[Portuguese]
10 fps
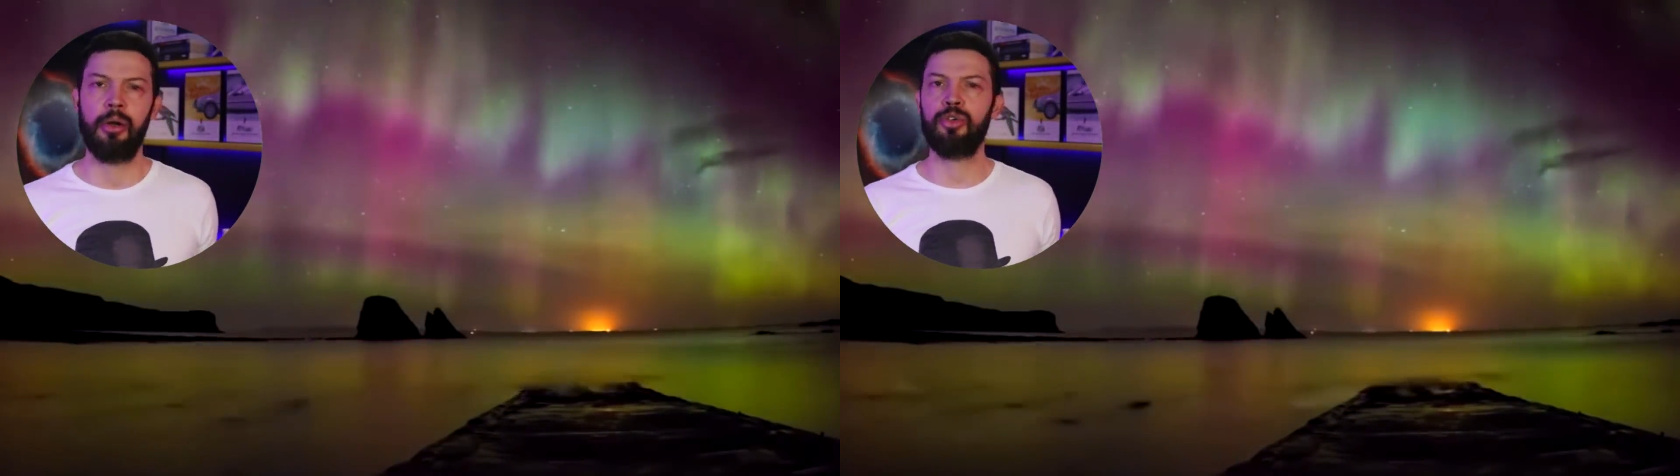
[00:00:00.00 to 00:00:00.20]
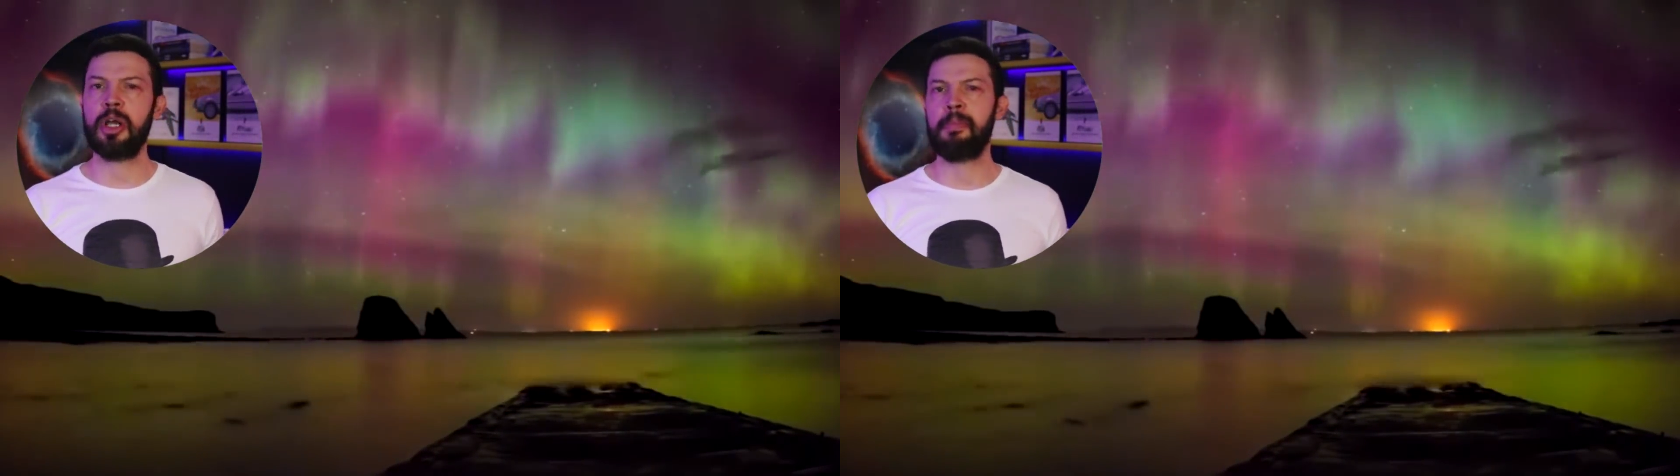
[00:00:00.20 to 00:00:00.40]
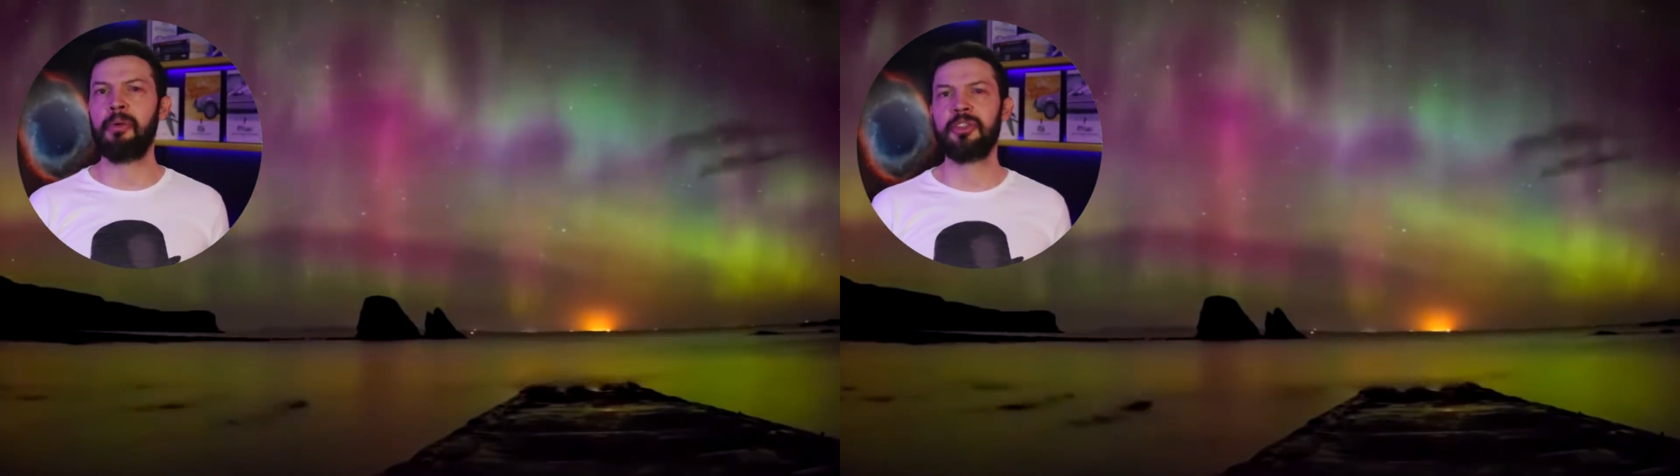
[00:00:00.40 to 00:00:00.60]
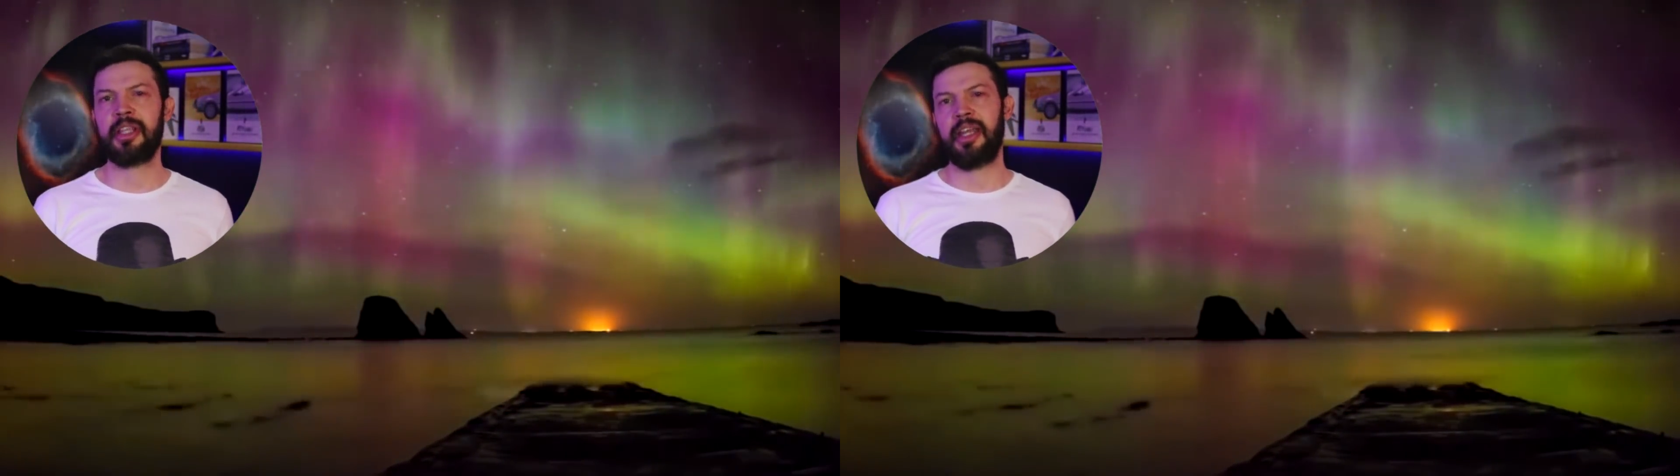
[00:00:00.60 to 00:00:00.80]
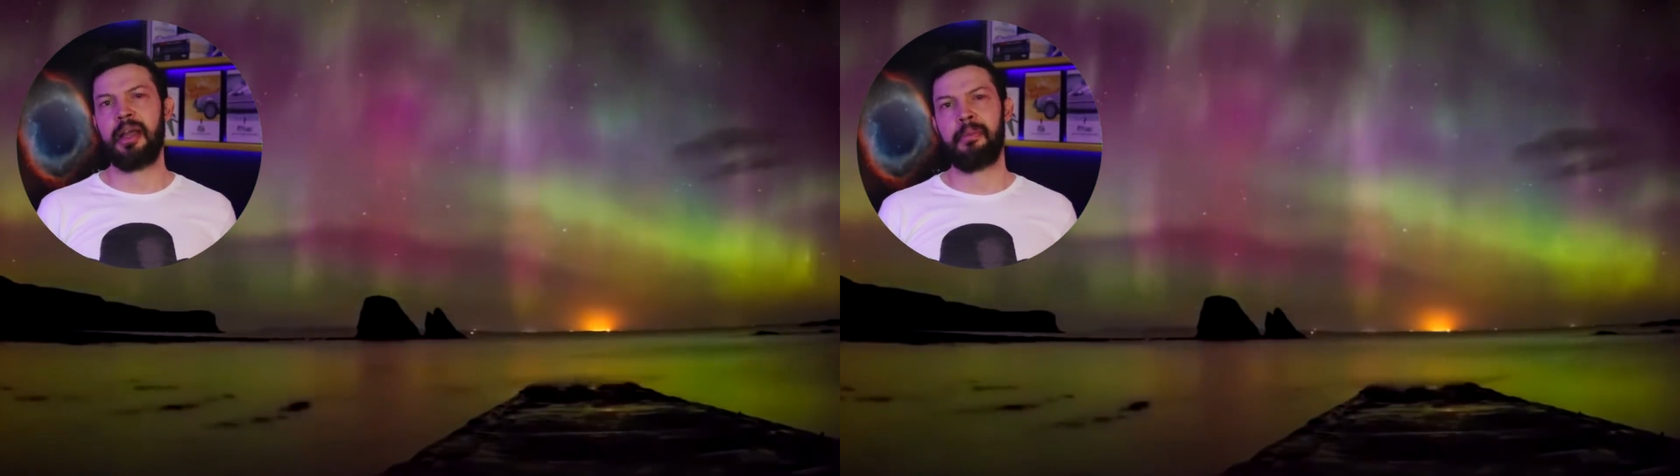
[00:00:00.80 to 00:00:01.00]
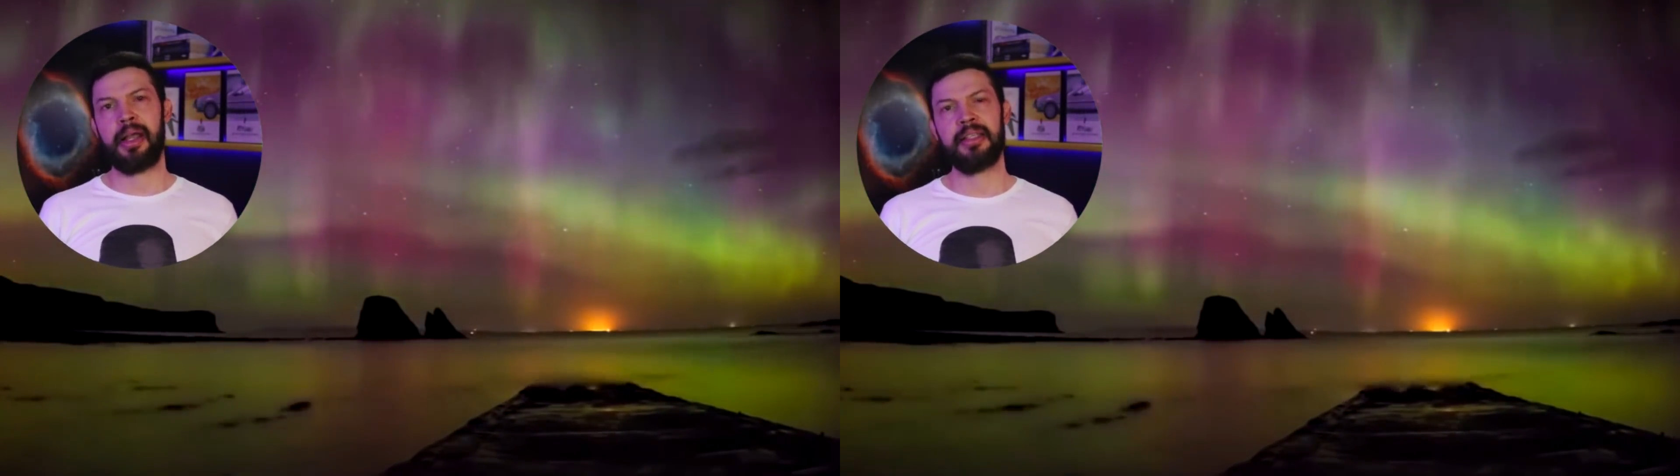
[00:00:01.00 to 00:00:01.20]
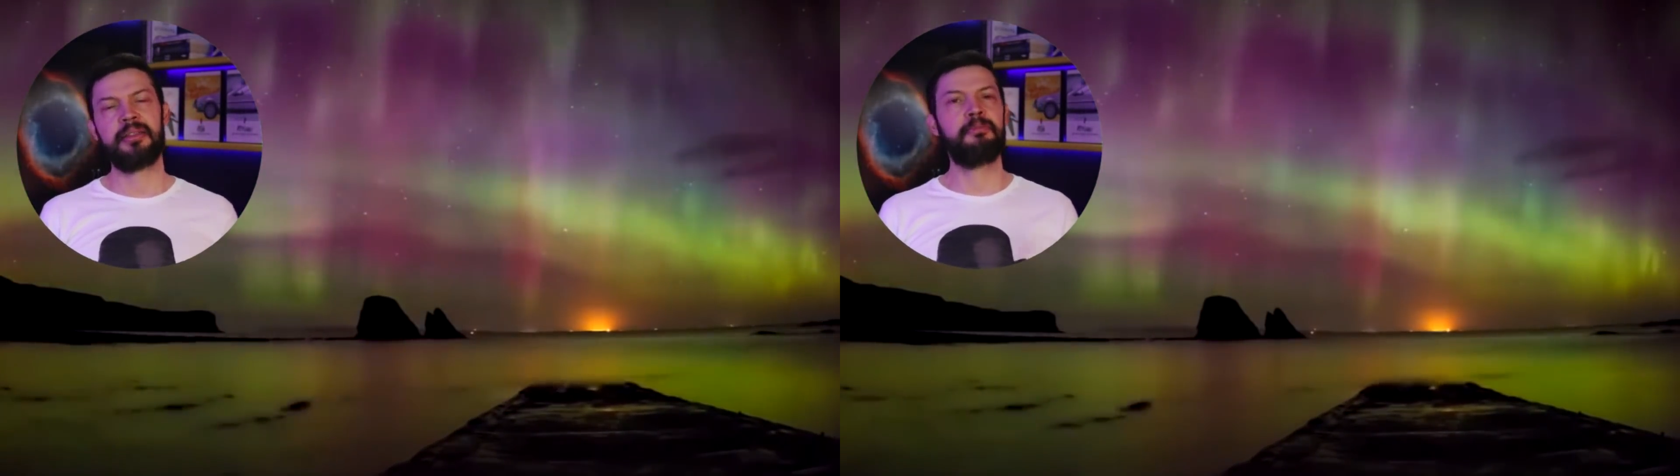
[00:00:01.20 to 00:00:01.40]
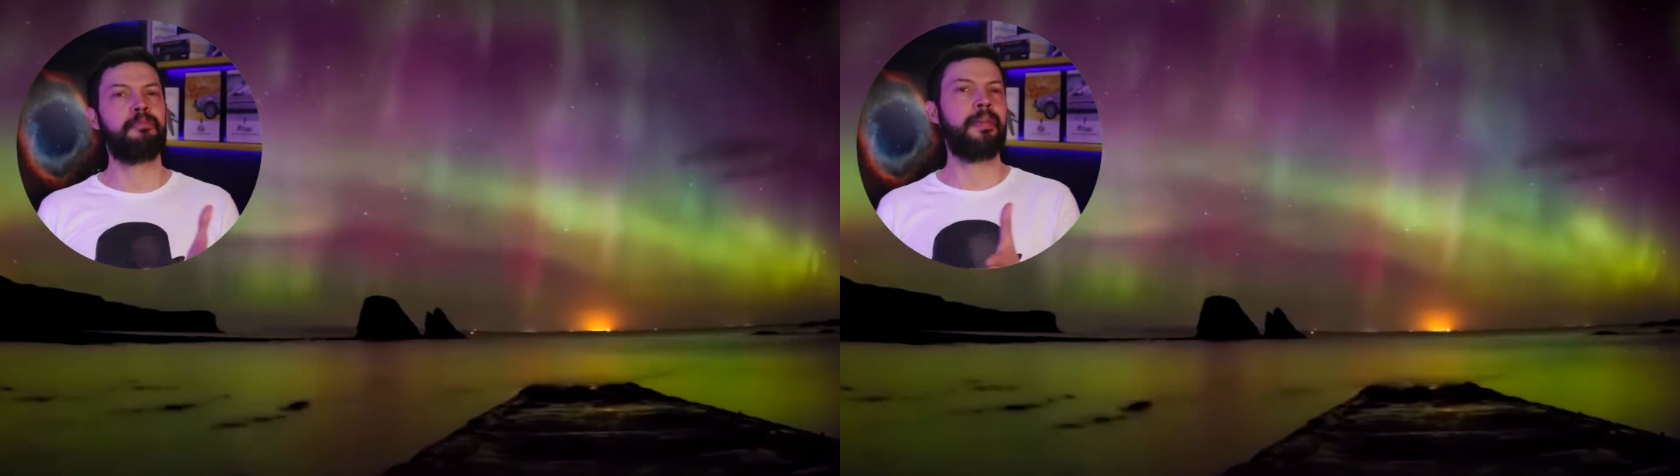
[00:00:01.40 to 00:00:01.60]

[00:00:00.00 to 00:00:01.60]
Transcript: o Japão estaria mais